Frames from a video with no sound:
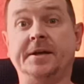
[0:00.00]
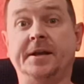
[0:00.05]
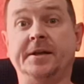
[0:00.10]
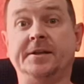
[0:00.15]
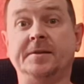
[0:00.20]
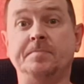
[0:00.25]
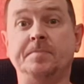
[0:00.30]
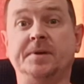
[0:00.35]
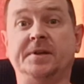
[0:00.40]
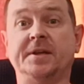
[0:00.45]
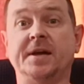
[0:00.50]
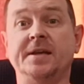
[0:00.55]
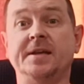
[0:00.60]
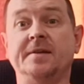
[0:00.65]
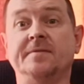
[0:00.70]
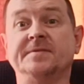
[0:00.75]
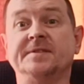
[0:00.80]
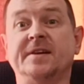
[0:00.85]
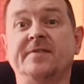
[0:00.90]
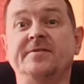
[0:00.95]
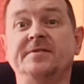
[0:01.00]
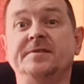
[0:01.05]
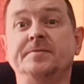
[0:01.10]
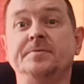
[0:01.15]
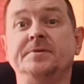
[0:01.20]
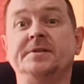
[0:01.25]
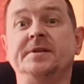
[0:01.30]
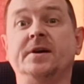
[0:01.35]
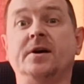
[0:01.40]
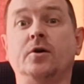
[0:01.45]
секреты питания в
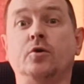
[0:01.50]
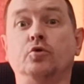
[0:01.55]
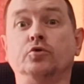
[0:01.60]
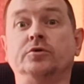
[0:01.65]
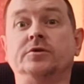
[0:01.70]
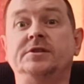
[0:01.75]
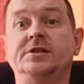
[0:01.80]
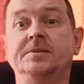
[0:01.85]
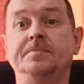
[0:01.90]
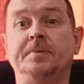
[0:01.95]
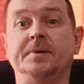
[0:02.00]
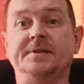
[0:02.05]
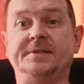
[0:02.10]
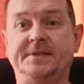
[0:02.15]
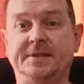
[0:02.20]
зависимости от типа